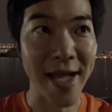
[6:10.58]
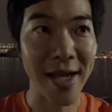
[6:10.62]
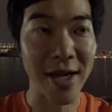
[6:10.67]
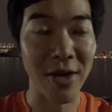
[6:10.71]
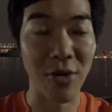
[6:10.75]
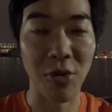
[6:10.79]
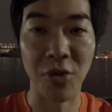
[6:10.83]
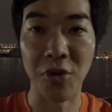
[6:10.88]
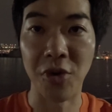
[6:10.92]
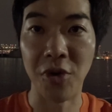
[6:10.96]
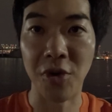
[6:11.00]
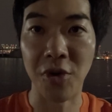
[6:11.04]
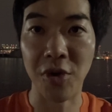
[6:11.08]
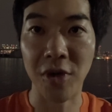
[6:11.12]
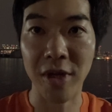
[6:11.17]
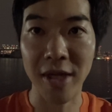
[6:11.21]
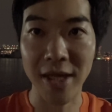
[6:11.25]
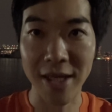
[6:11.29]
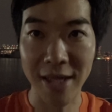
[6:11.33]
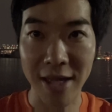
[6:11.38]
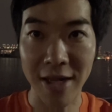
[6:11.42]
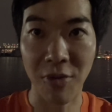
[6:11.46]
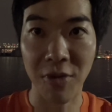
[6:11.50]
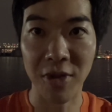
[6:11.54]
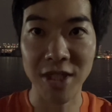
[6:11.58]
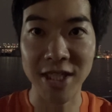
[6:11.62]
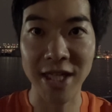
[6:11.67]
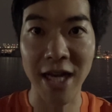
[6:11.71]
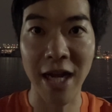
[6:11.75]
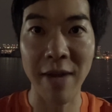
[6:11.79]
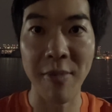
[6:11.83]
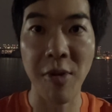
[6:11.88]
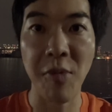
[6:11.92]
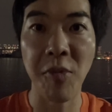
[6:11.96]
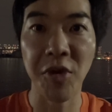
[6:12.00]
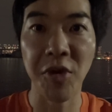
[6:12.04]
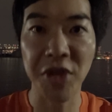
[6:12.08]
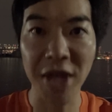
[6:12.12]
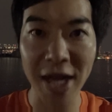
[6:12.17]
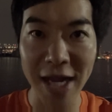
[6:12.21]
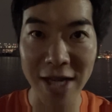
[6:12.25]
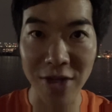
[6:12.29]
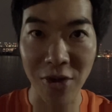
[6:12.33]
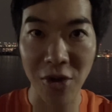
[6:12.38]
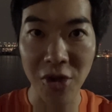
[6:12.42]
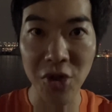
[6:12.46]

こう、えー、しがらみを持たないと